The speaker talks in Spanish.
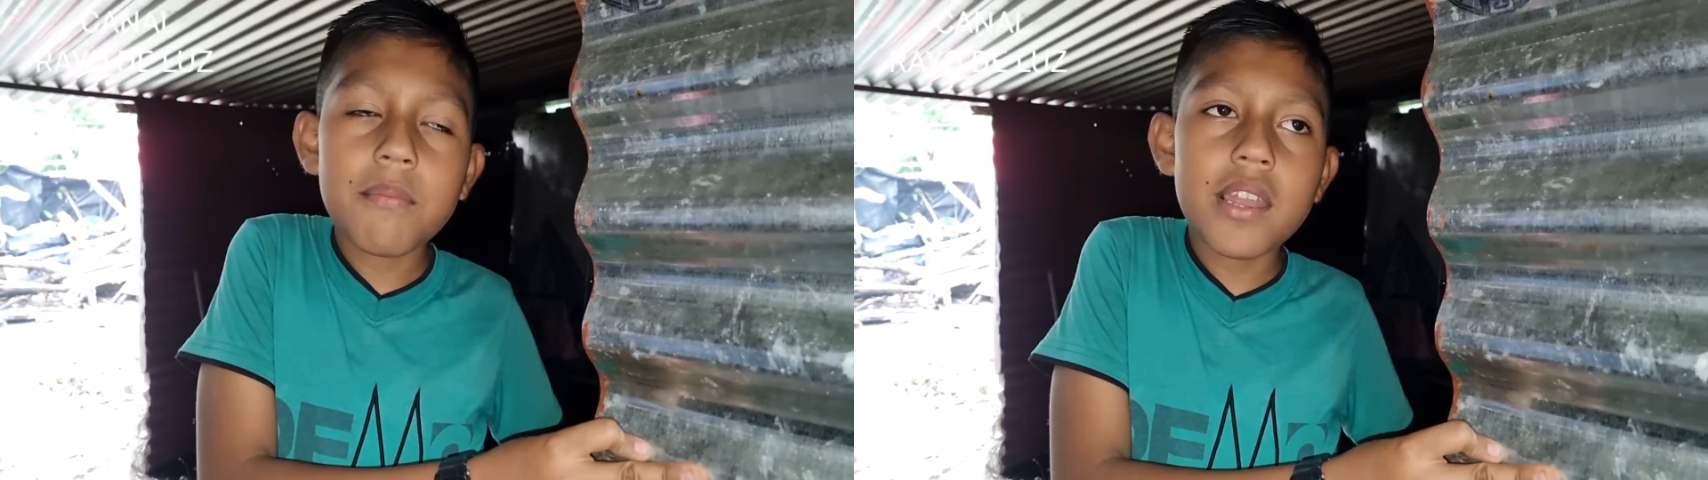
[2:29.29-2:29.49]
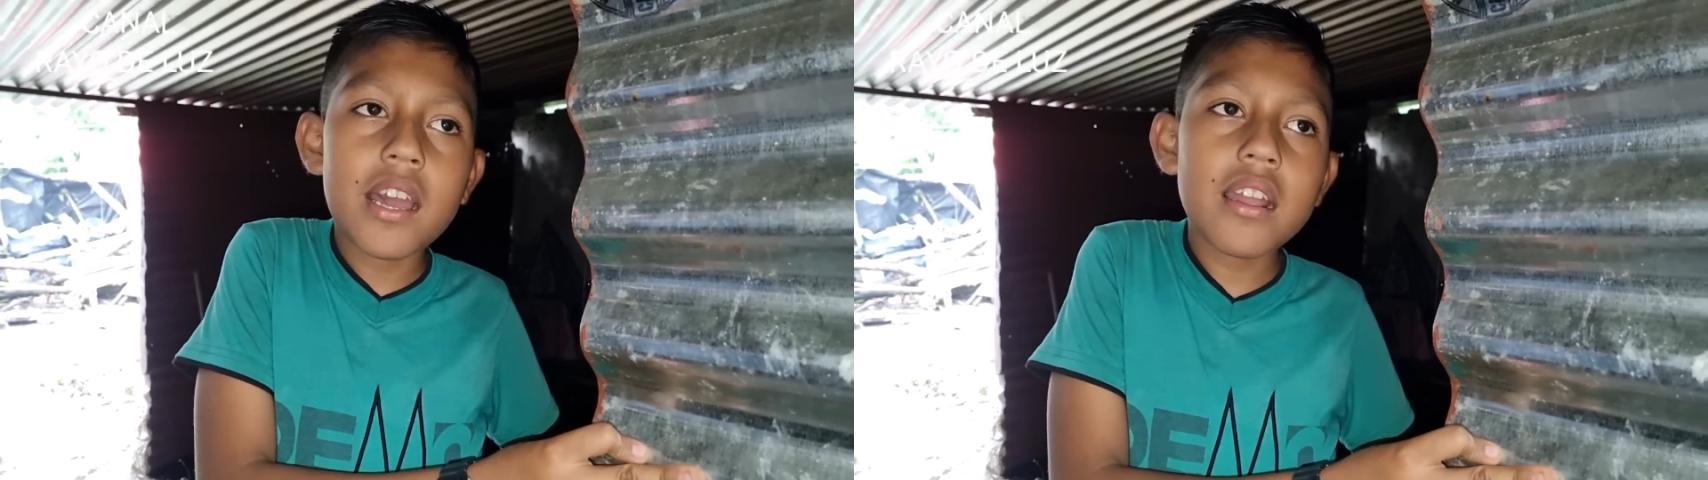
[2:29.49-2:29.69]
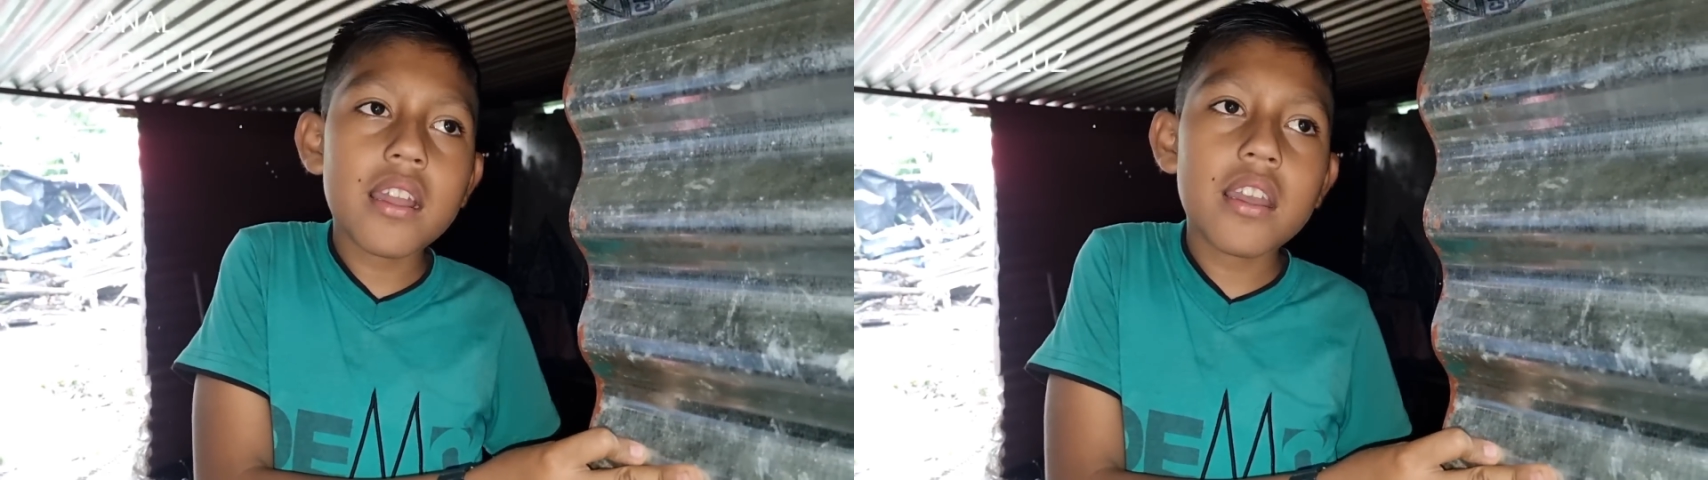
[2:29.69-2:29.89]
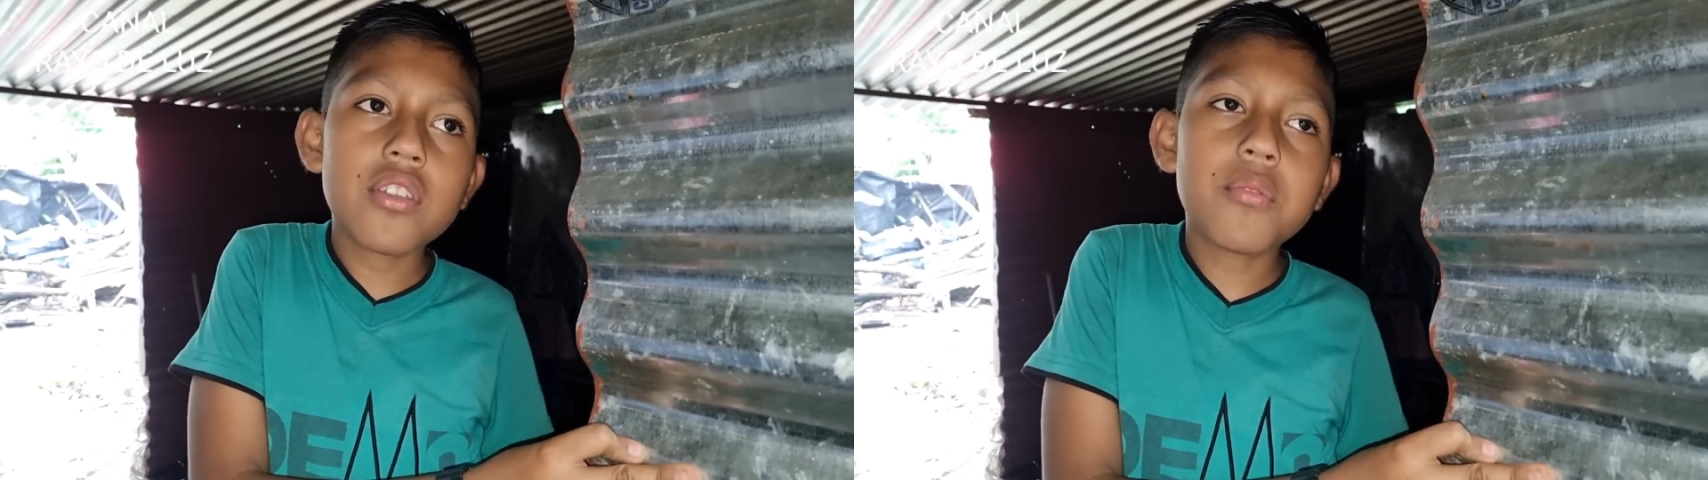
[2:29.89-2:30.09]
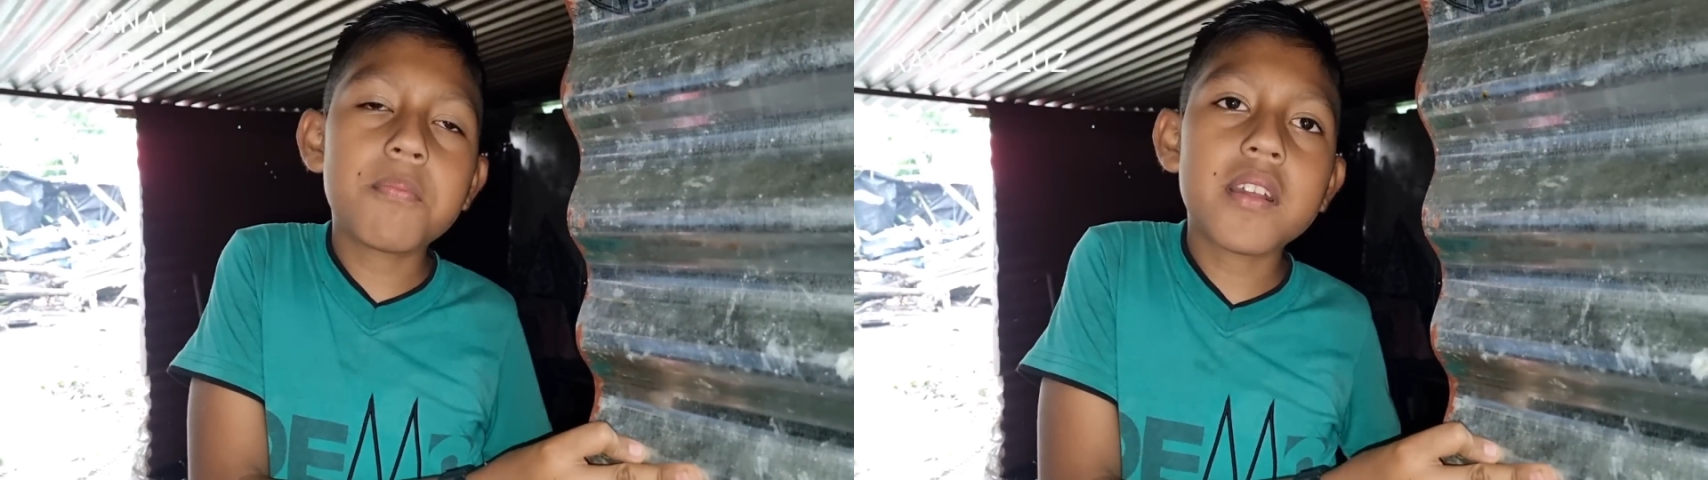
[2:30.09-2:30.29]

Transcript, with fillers: blanca y un